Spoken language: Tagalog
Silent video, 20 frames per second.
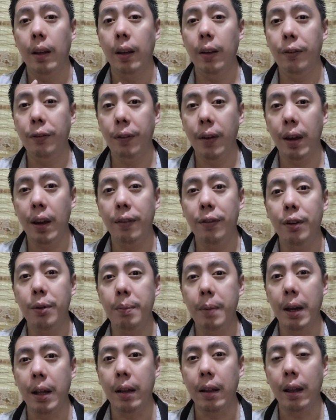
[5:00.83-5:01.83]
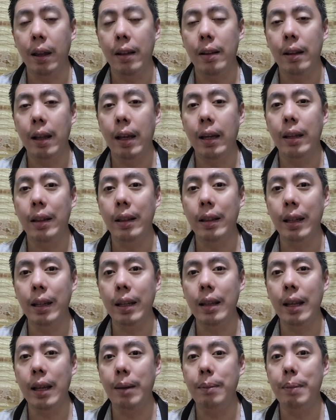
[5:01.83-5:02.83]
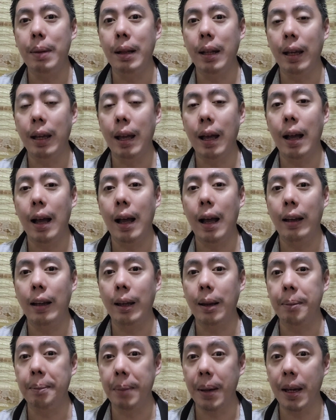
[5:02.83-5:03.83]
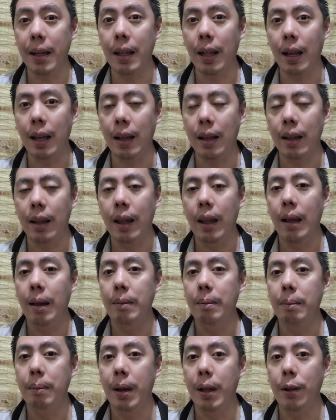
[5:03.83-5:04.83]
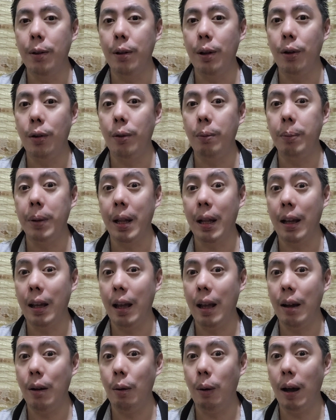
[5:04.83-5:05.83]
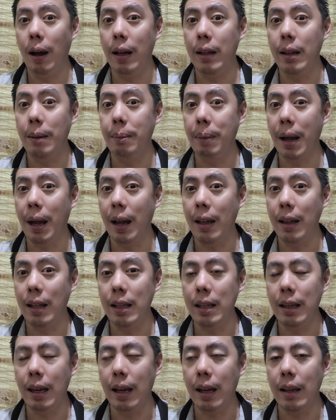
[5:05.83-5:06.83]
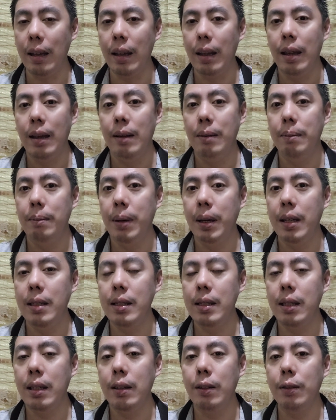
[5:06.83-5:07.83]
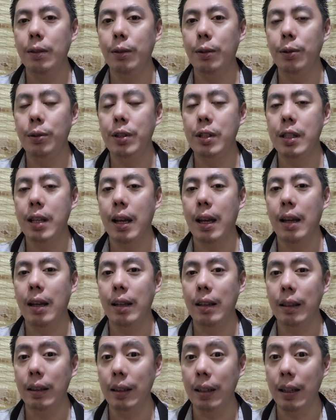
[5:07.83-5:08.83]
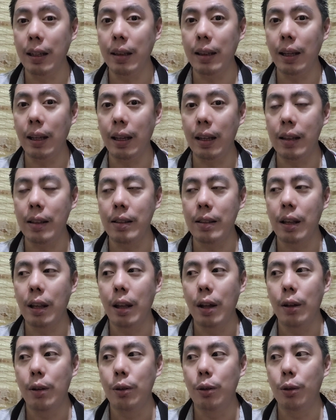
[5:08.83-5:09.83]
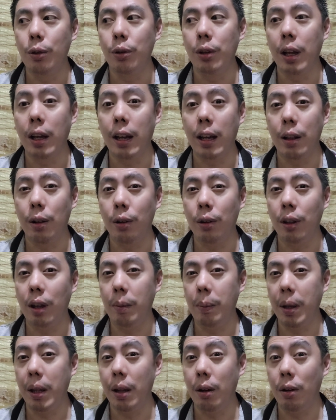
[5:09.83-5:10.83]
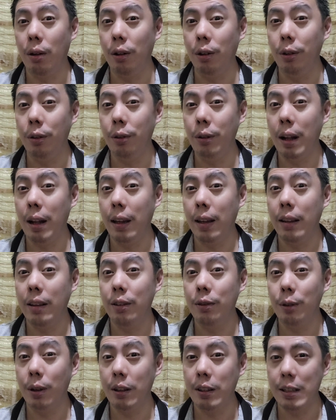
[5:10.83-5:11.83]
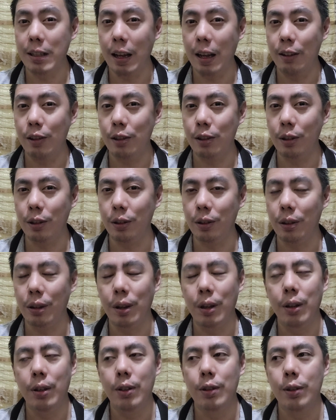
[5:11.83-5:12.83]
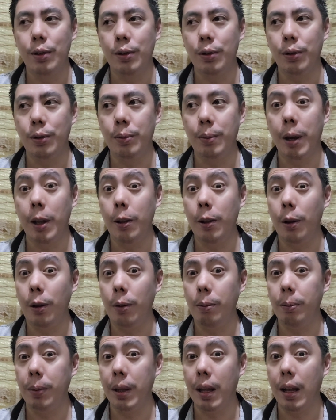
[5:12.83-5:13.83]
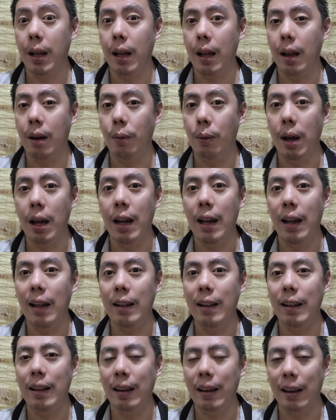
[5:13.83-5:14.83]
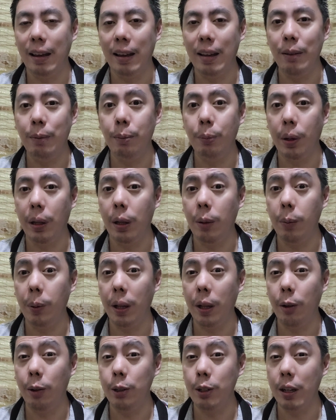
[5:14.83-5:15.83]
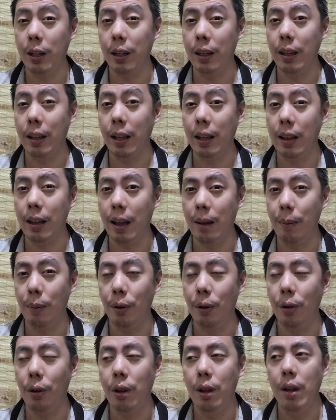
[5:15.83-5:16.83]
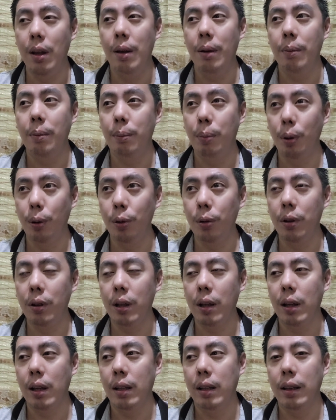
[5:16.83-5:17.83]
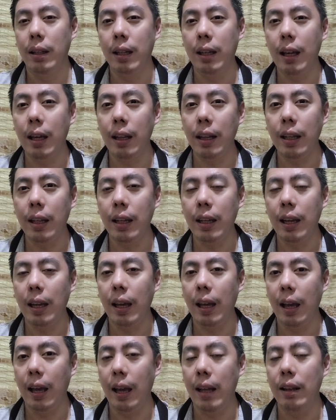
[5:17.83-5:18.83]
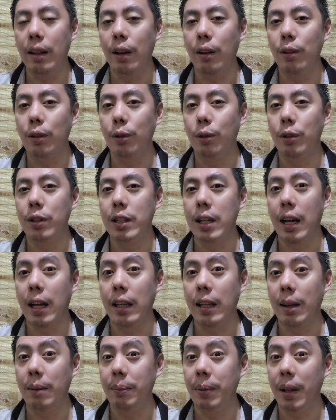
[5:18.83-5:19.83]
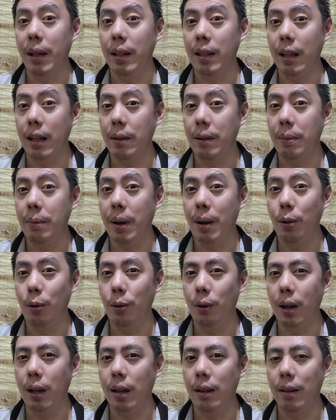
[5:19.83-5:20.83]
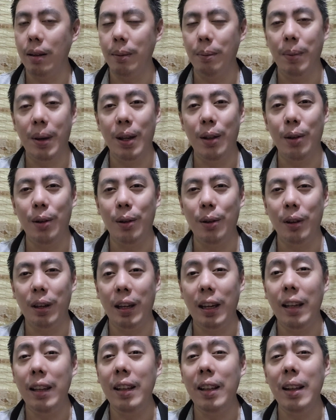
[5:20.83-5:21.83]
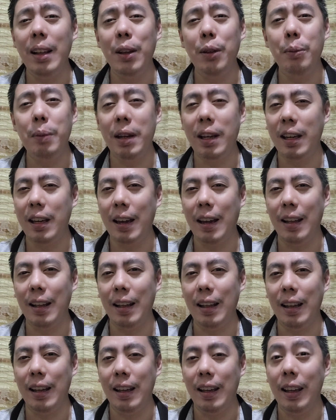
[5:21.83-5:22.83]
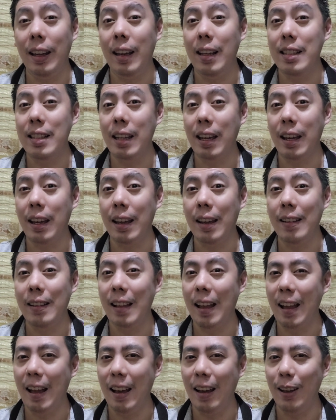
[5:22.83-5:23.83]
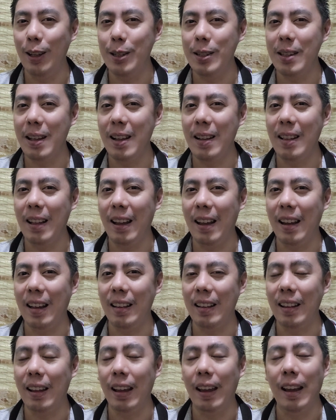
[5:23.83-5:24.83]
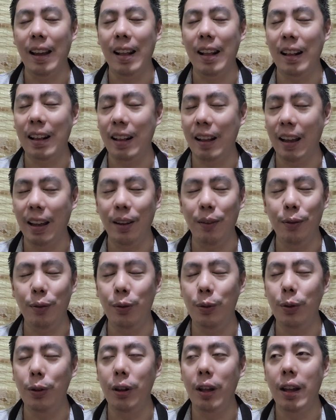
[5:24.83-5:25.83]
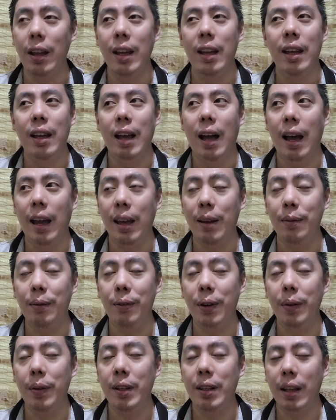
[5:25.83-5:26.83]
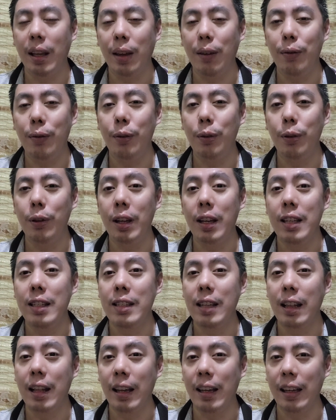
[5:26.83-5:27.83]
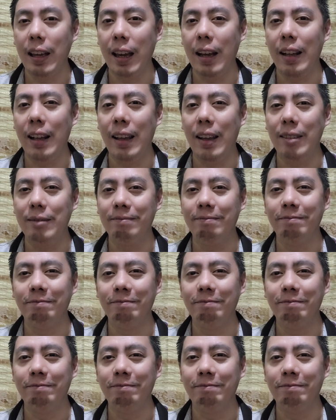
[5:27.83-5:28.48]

If ever man na hindi na ibalik ang aking pera, meron akong pinagkahawakan na pangalan niya basing dun sa details nung nagkaroon kami ng online transaction. So, meron akong pinanghahawakan and pwedeng-pwede ko siyang ireklamo both legally and doon sa kanyang pinagtatrabahuan. Pero, hindi na yun mangyayari kasi naayos na ang lahat and thankful. I am very thankful sa nangyari.